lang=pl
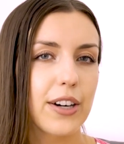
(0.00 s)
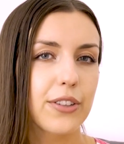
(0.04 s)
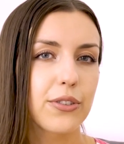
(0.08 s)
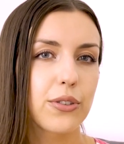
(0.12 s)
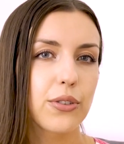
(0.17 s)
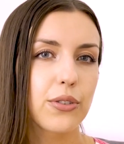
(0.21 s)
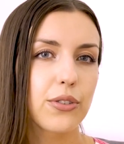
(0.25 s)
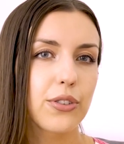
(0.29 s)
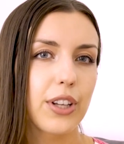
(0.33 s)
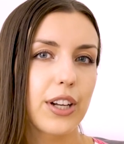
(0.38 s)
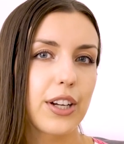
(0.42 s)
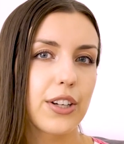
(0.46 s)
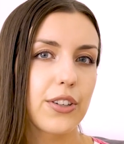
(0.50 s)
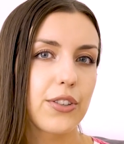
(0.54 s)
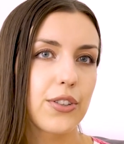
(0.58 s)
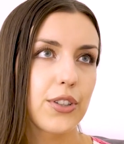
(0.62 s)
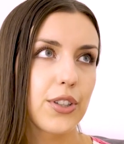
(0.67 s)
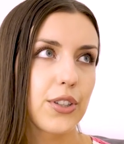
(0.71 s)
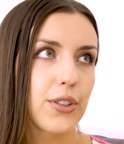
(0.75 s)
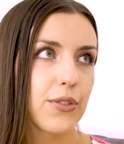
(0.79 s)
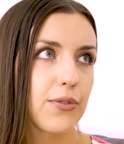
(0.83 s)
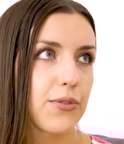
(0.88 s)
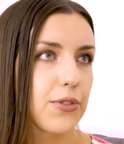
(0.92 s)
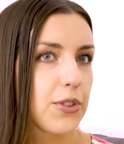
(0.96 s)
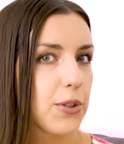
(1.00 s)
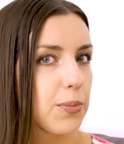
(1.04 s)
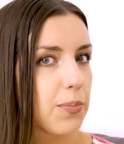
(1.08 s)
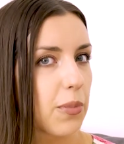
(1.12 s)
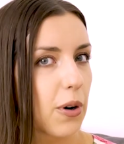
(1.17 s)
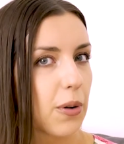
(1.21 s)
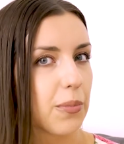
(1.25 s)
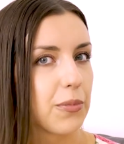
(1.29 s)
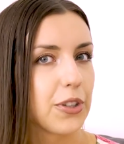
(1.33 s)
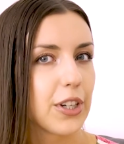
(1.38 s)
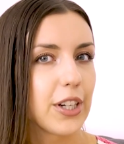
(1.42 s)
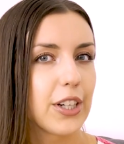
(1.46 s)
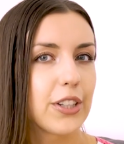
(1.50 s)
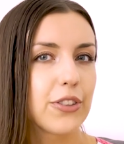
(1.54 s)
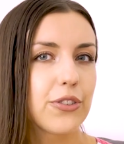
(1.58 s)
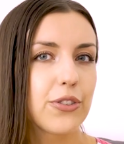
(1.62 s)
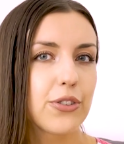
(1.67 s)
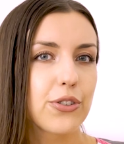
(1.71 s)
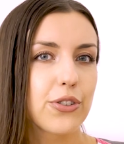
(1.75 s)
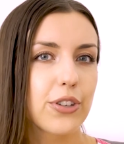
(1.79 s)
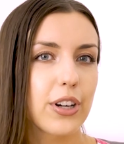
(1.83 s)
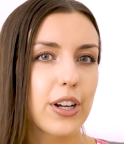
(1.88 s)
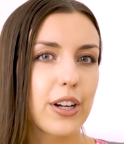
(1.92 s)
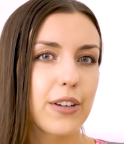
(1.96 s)
warto też
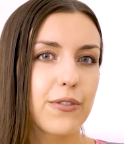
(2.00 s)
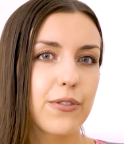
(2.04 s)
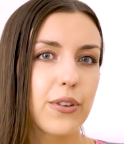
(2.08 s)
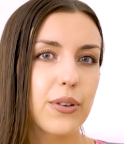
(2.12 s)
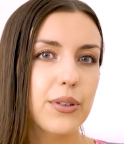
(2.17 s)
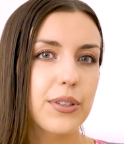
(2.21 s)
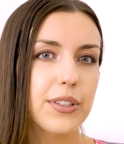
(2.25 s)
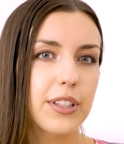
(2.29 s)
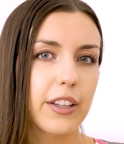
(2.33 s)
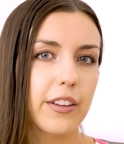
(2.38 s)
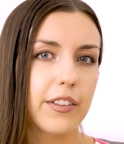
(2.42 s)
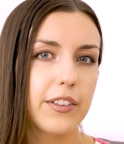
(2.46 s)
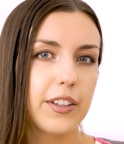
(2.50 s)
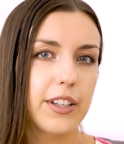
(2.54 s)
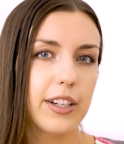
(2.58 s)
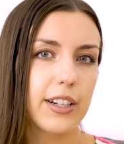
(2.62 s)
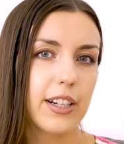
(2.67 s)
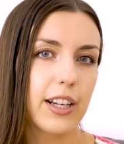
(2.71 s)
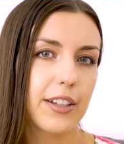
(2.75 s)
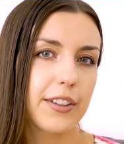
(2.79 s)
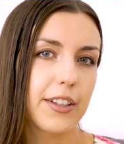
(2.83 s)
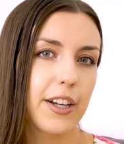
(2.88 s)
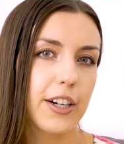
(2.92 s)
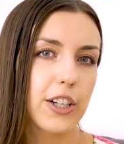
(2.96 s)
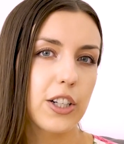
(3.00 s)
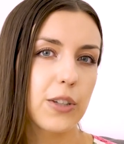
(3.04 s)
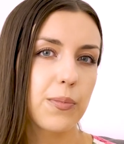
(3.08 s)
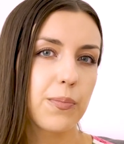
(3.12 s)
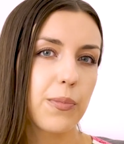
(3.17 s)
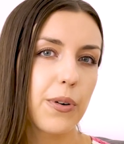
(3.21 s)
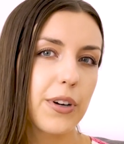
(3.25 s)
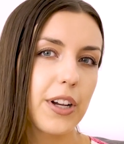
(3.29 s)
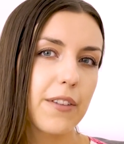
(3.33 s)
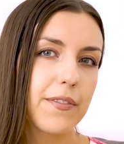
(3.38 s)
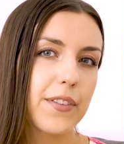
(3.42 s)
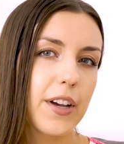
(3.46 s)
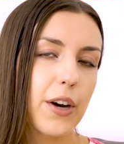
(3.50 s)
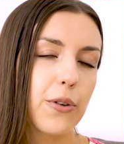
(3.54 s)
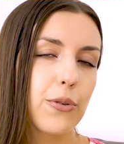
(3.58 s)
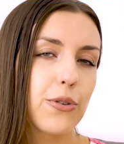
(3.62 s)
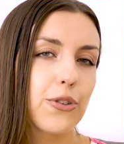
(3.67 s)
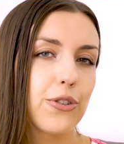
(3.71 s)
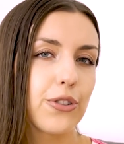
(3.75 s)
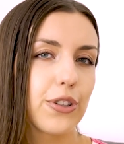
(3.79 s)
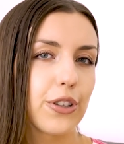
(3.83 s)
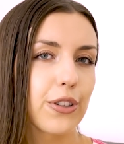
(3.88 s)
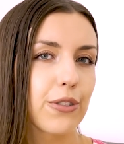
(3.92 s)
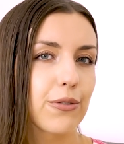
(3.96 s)
wspomnieć, że w ostatnich latach
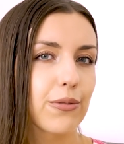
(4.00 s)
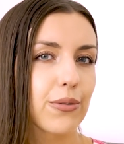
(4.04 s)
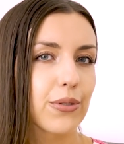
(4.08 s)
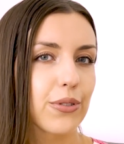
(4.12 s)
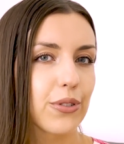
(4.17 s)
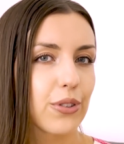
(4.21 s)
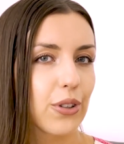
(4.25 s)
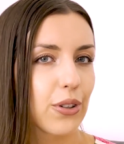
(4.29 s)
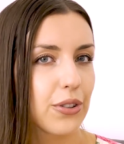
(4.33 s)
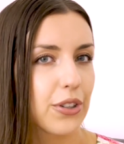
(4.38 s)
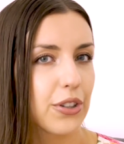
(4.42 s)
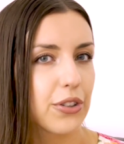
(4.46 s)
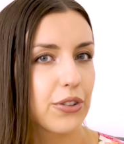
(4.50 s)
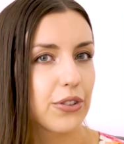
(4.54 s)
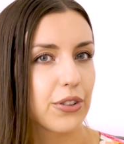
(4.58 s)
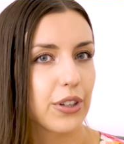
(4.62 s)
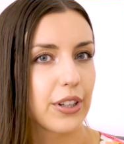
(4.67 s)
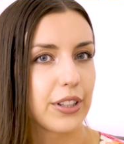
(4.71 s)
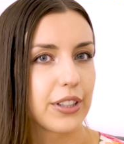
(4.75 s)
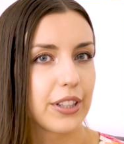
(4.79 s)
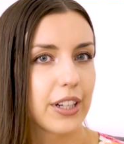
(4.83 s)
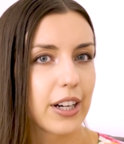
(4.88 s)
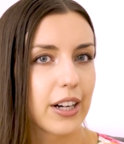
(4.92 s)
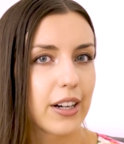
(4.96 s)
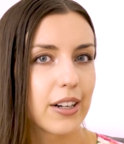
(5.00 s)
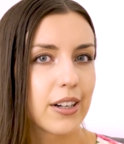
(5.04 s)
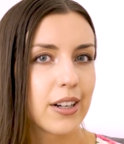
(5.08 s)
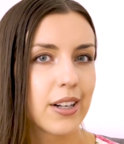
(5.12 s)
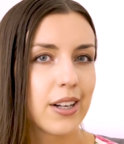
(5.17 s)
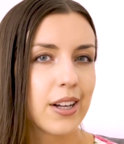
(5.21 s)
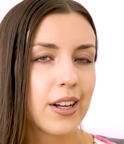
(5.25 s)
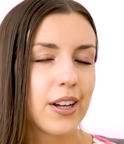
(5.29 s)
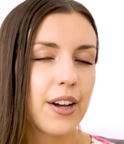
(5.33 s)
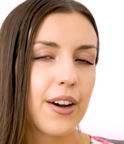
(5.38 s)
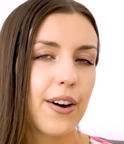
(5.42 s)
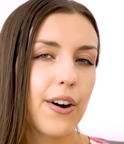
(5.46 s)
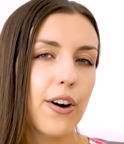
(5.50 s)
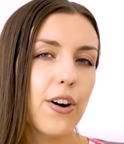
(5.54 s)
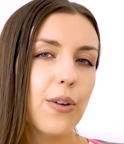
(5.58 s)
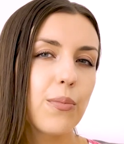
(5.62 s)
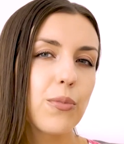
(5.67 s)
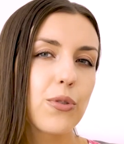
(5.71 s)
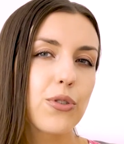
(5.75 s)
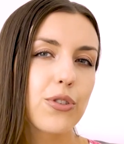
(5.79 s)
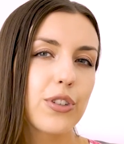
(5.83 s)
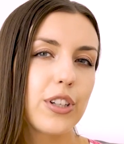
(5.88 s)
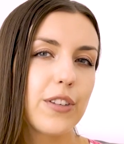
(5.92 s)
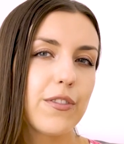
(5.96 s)
pojawiały się doniesienia,
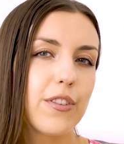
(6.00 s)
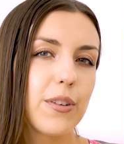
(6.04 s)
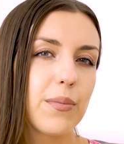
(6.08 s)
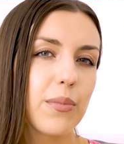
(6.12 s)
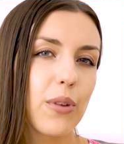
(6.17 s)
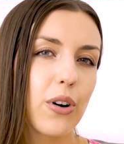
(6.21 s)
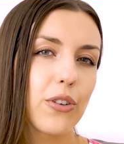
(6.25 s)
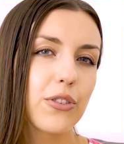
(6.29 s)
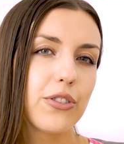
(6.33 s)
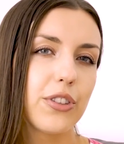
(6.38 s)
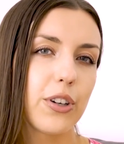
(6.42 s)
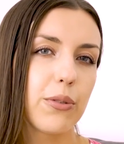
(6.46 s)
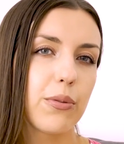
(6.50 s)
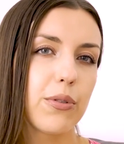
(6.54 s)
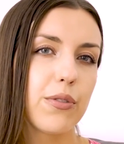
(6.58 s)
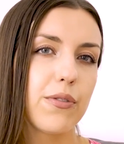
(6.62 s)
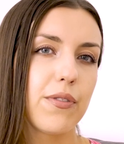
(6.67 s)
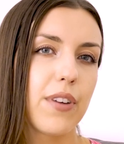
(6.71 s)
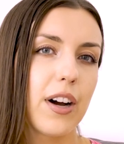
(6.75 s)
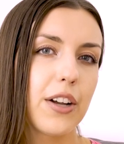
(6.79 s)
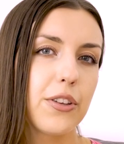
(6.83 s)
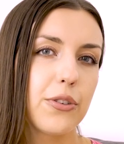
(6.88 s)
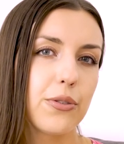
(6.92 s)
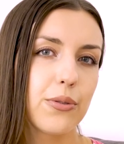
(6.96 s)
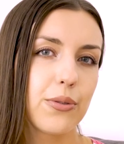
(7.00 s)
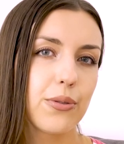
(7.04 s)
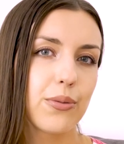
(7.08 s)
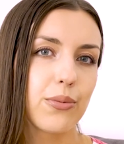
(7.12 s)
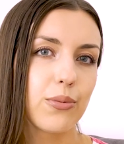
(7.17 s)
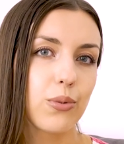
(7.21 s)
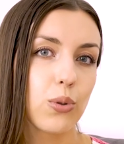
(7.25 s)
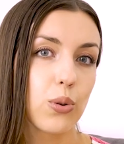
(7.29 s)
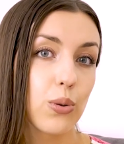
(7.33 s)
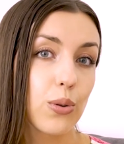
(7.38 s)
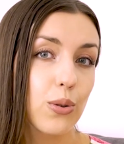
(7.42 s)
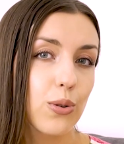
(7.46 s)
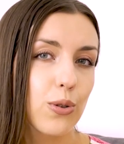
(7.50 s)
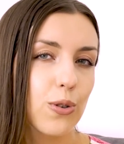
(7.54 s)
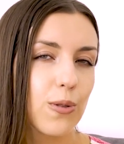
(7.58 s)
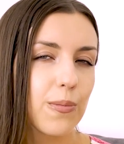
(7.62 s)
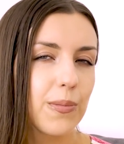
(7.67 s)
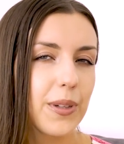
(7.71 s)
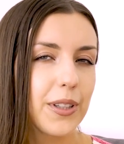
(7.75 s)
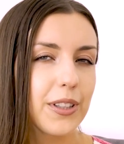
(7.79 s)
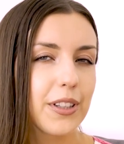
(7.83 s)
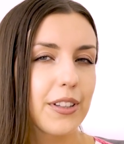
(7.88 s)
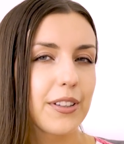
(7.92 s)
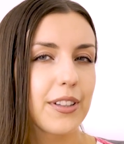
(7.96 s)
o możliwym oddziaływaniu
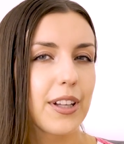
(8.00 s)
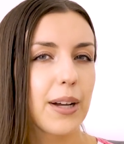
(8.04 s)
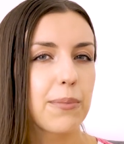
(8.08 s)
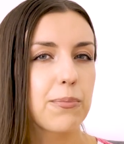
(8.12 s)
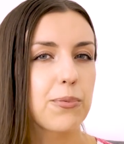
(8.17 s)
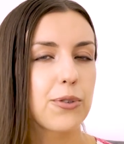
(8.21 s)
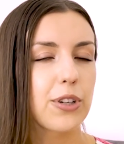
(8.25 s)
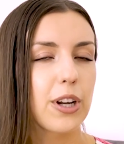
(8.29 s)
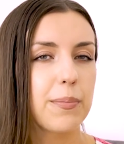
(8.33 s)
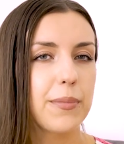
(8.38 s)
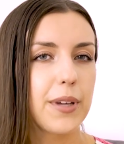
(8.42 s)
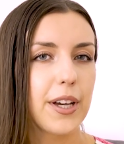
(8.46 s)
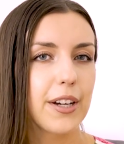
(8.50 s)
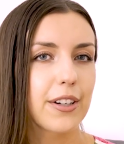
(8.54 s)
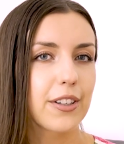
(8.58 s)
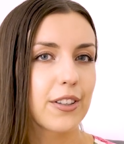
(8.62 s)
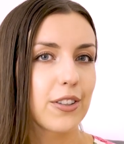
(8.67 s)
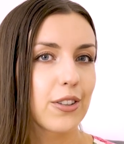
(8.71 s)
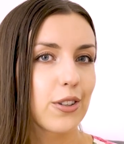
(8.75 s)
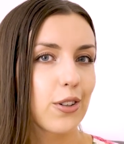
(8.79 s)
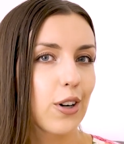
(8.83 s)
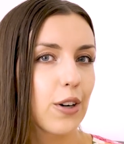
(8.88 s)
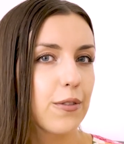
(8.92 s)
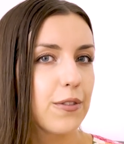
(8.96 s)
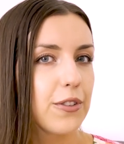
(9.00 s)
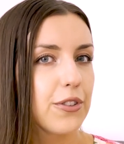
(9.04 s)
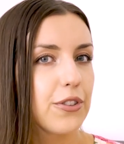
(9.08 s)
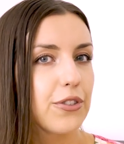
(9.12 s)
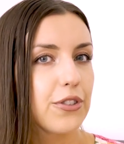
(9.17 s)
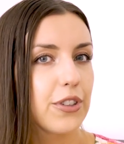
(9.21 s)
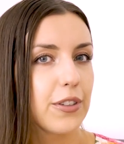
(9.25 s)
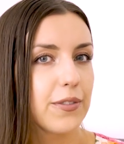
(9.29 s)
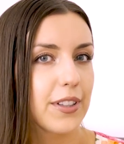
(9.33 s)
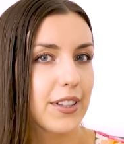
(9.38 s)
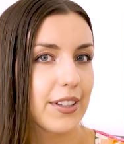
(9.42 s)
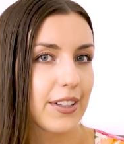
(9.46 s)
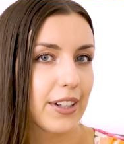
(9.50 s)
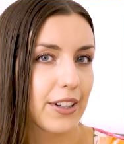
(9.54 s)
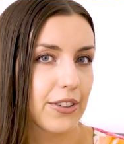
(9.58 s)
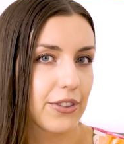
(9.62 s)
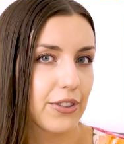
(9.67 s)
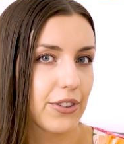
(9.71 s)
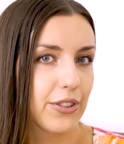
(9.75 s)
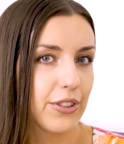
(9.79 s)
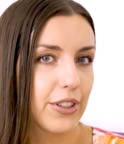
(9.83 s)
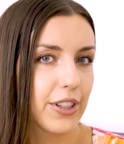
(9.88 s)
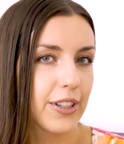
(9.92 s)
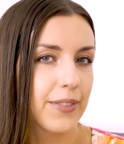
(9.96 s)
kurkuminy na przebieg
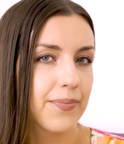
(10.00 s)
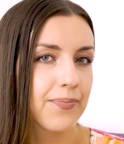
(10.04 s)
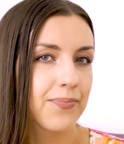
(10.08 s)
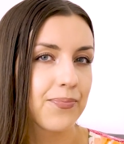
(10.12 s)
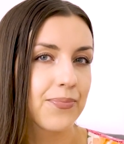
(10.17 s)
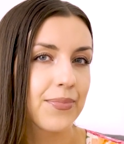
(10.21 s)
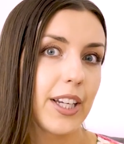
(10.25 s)
COVID-19.